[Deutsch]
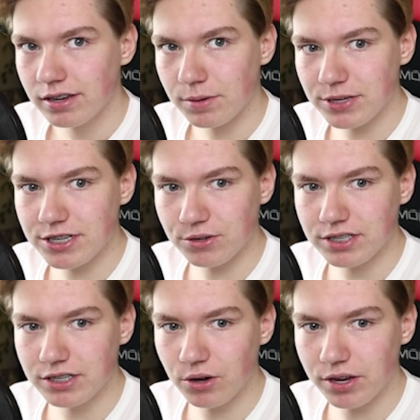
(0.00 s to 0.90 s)
damit ich noch
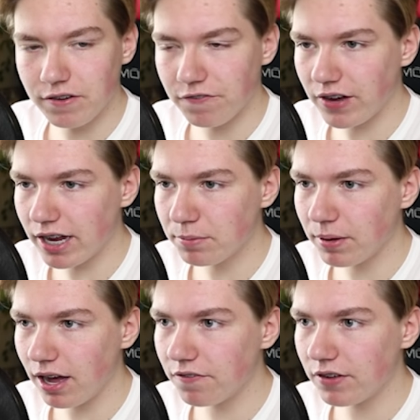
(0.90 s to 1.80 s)
die goldene Fahne
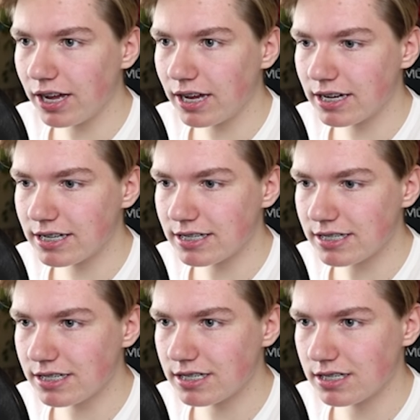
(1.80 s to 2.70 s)
brav
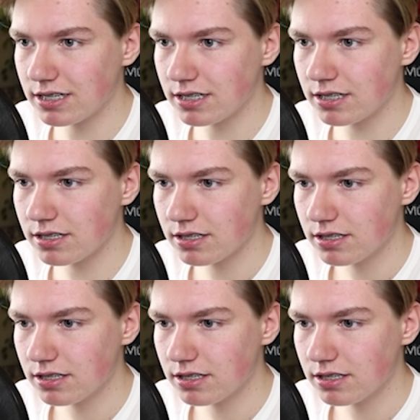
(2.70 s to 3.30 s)
erreiche.